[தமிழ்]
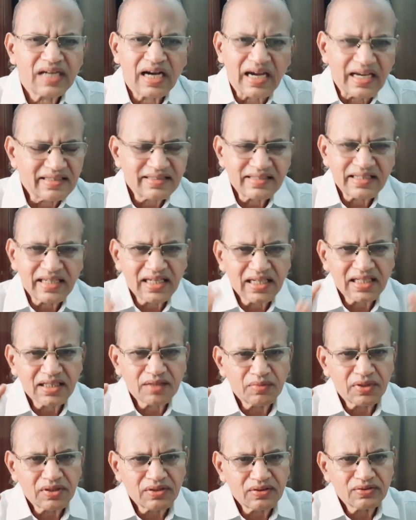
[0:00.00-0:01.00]
ஐன்ஸ்டீனுக்கு
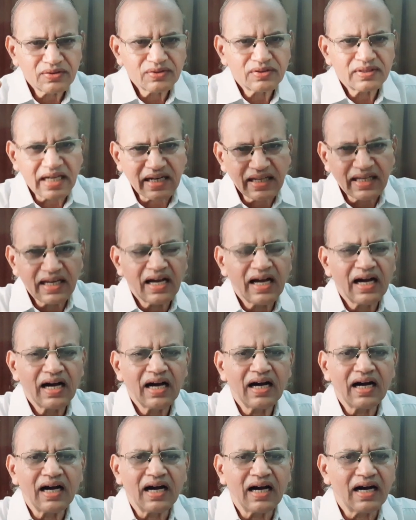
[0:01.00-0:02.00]
மட்டும்
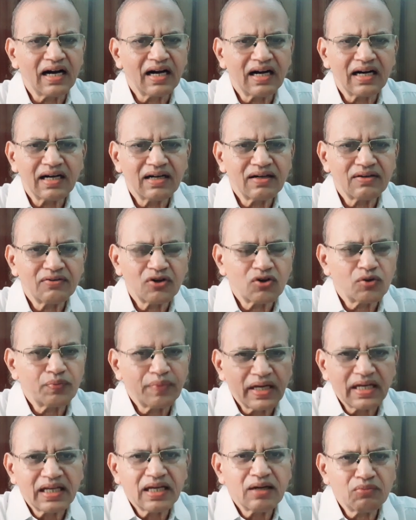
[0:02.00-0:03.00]
தனியாக ஒரு
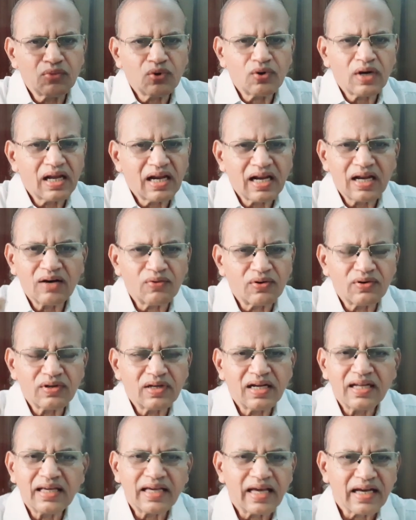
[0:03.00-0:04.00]
பெரிய மூளைலாம் ஒன்றும்
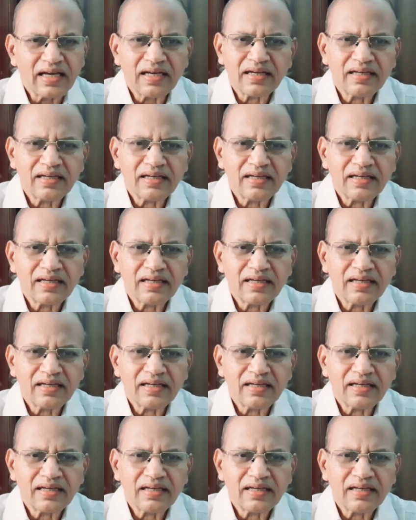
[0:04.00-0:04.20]
இல்லைங்க